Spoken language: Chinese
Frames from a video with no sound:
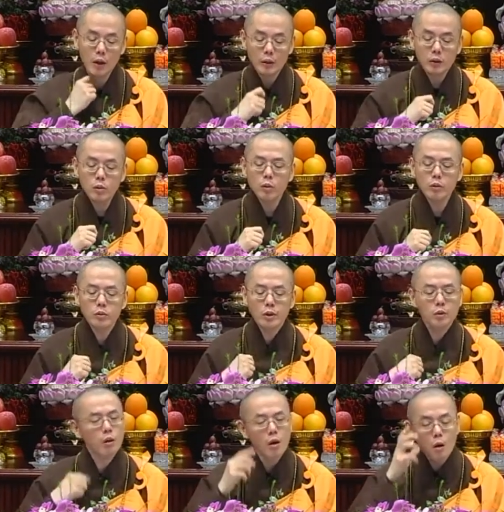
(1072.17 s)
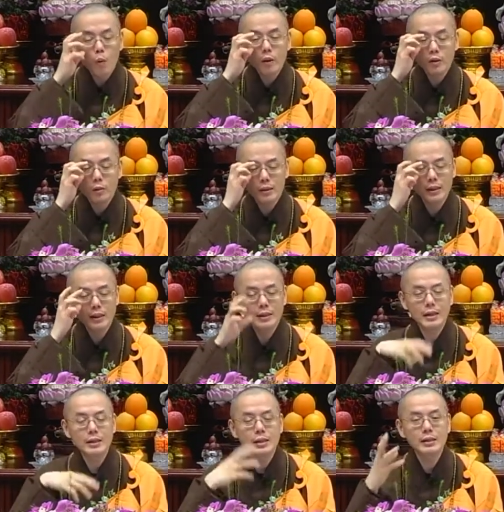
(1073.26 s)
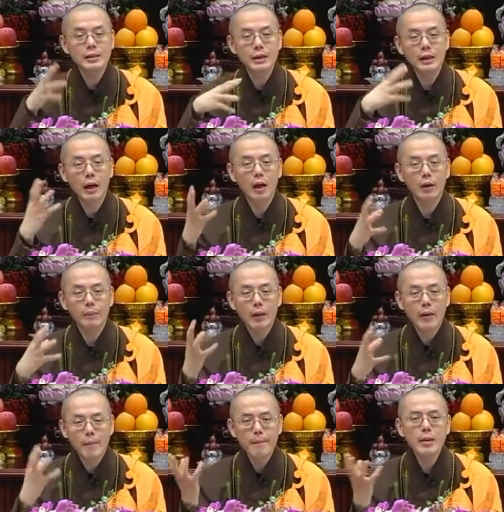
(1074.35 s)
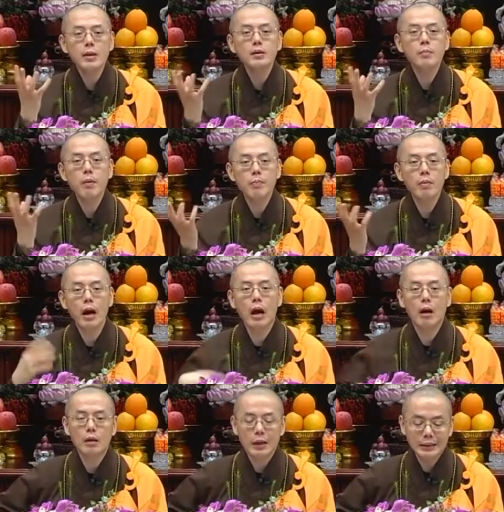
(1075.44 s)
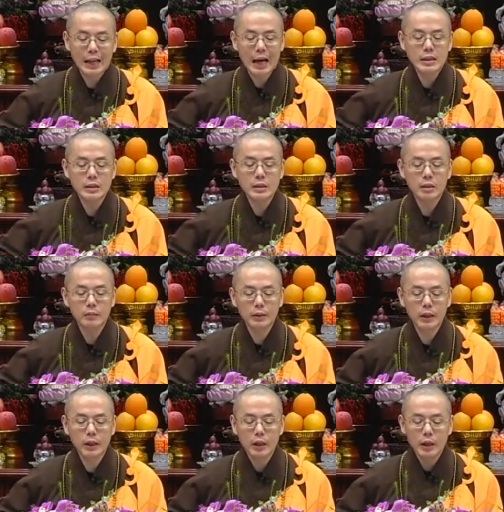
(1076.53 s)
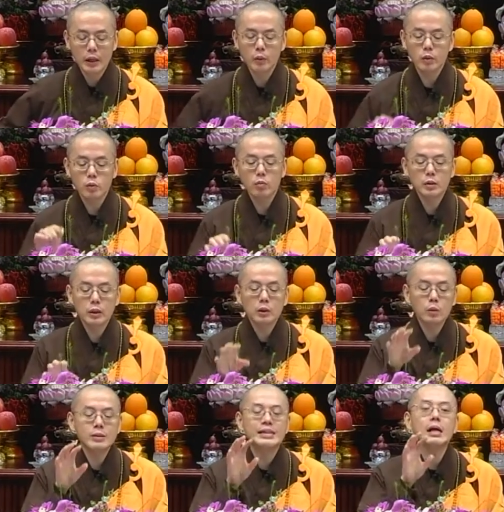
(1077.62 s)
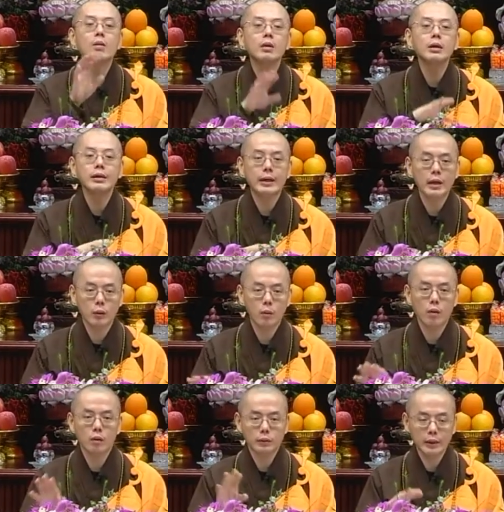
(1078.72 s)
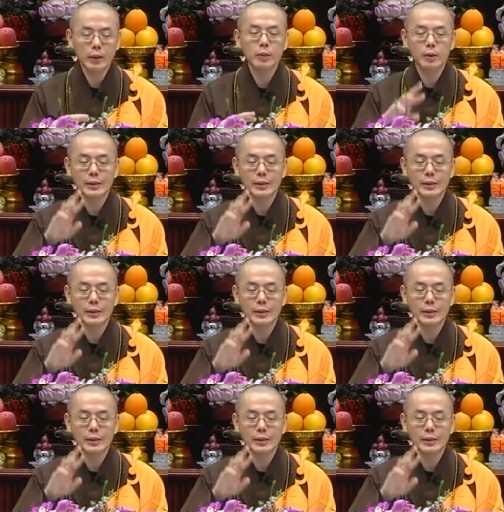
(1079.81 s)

你就会觉得说，为什么现在人心啊变得这么不好？答案是什么呢？因为众生都造恶业多，待会我会